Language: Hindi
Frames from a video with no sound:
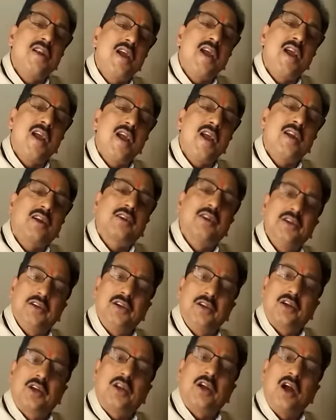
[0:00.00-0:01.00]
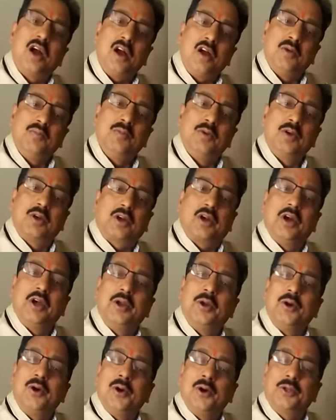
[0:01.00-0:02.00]
नेक काम
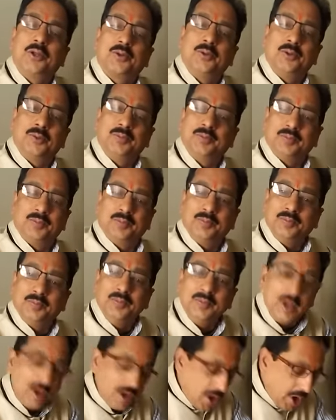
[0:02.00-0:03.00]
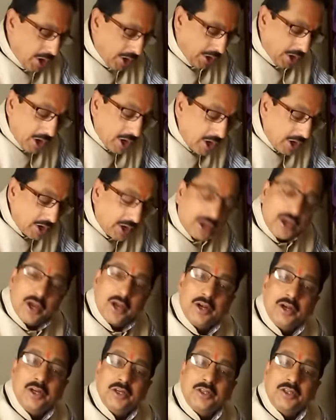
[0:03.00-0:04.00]
करो तुम कह गिन